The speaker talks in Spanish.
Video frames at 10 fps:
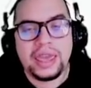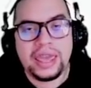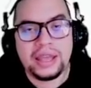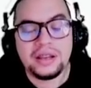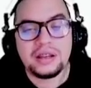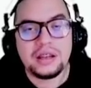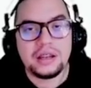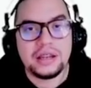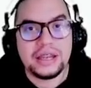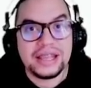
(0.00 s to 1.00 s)
en
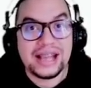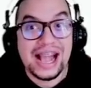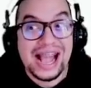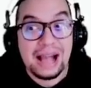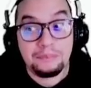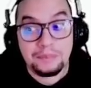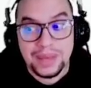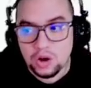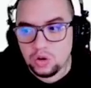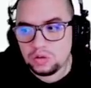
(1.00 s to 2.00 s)
Liga
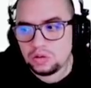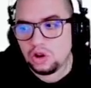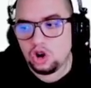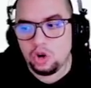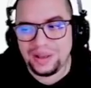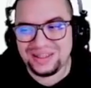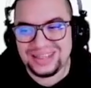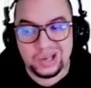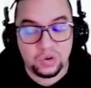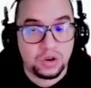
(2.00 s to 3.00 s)
Campeón. Lo más
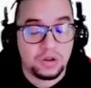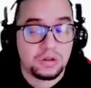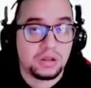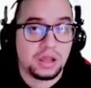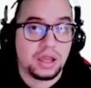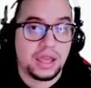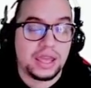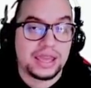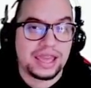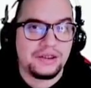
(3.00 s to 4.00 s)
seguro
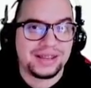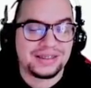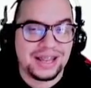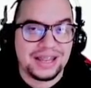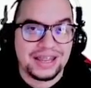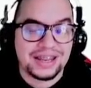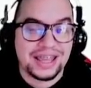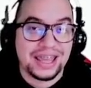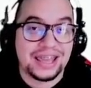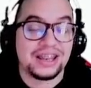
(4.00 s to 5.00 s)
es que va a salir
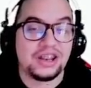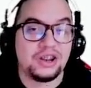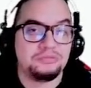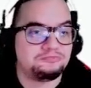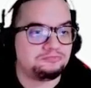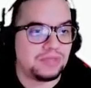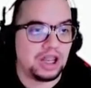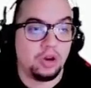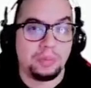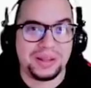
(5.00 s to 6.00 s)
en
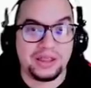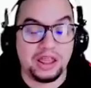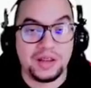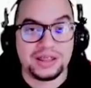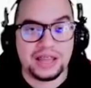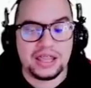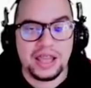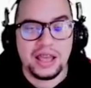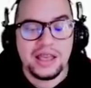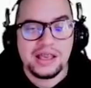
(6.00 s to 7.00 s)
en los pases de
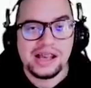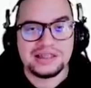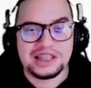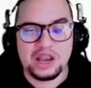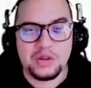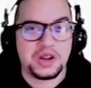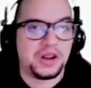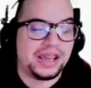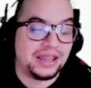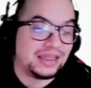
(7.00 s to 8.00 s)
batalla. Así que bueno,
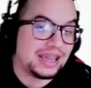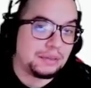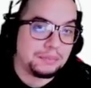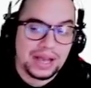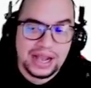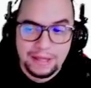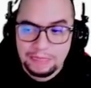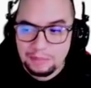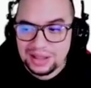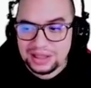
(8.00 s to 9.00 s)
la gente que paga
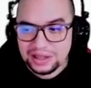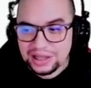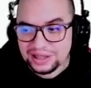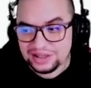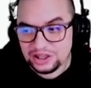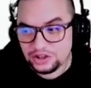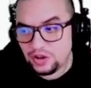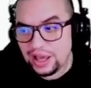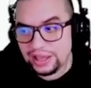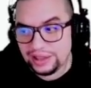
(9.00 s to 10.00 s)
va a tener
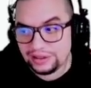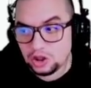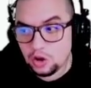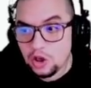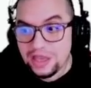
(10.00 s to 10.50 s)
acceso a esto.